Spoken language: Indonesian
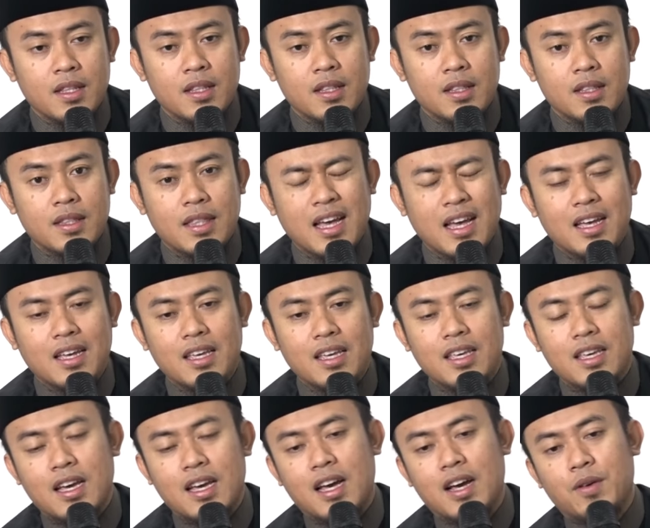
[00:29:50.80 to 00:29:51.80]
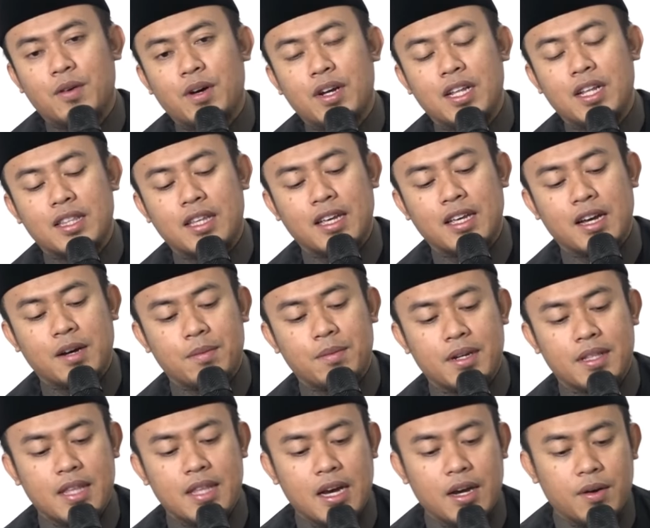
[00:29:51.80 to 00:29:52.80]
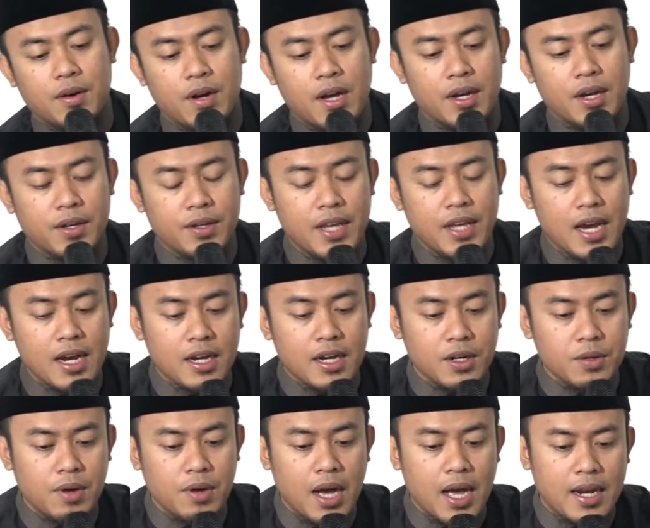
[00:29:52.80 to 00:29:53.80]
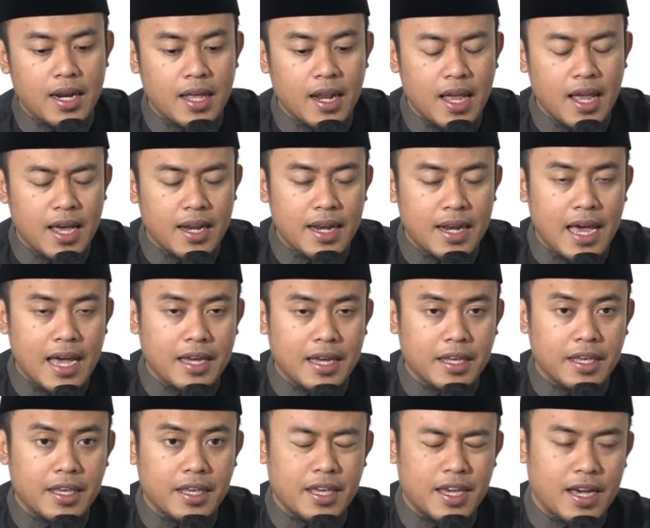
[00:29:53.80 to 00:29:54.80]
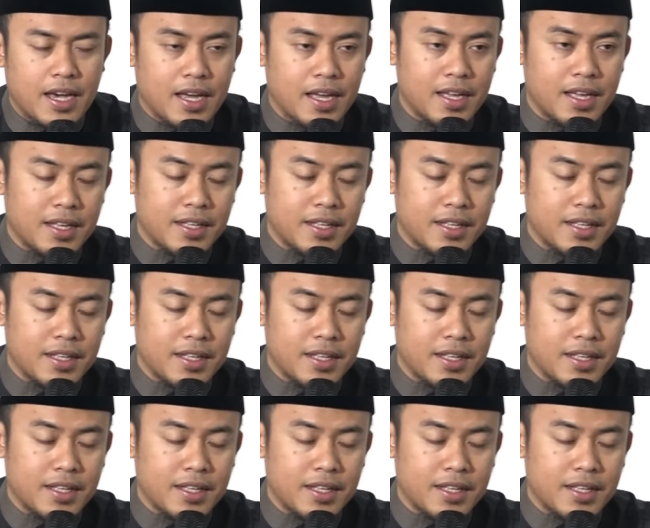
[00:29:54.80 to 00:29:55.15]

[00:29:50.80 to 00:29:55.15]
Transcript: Takiyah, wanita yang bertakwa. Yang kedua adalah nakiyah.